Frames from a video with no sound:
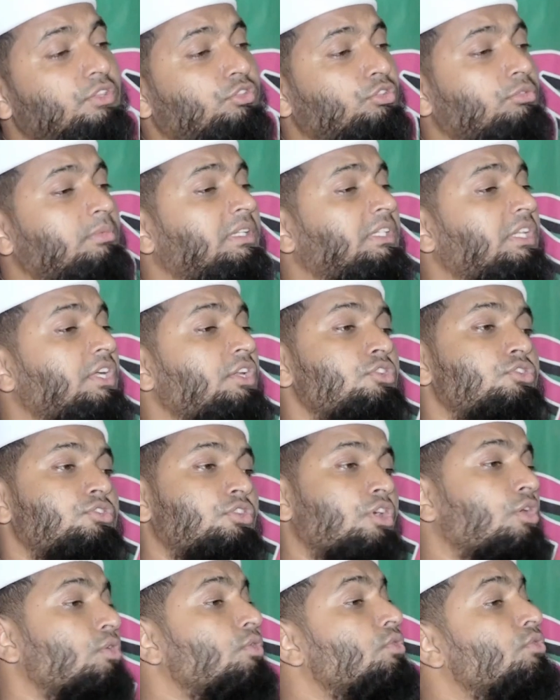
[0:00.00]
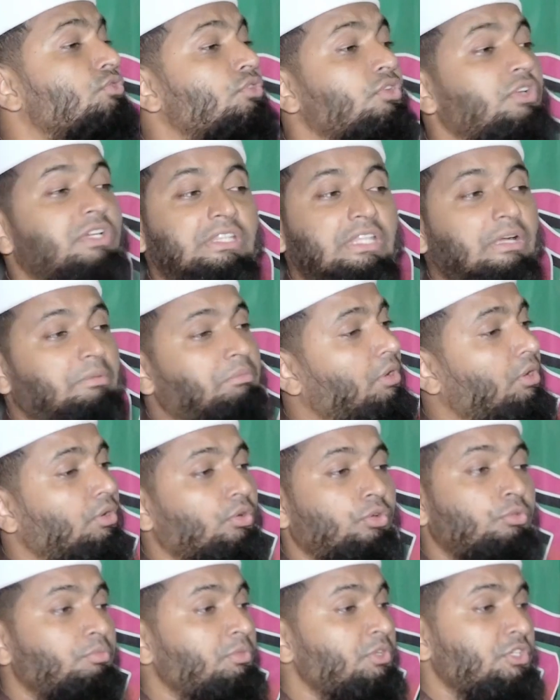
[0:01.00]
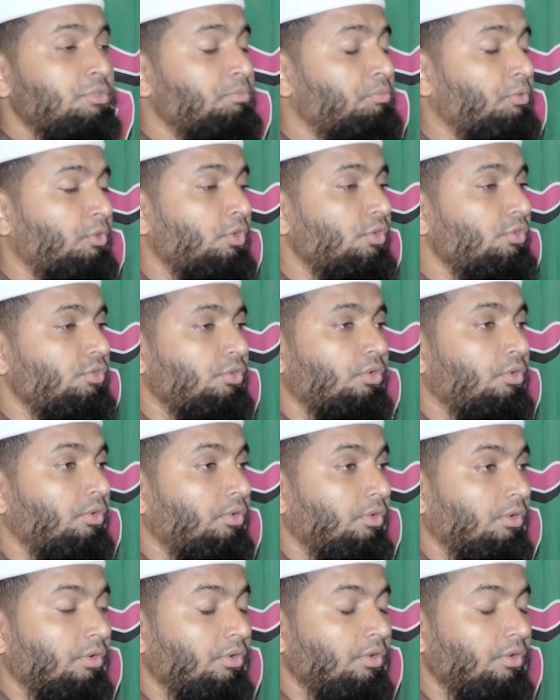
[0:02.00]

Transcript: তোমাদের সহযোগিতা বড় বেশি প্রয়োজন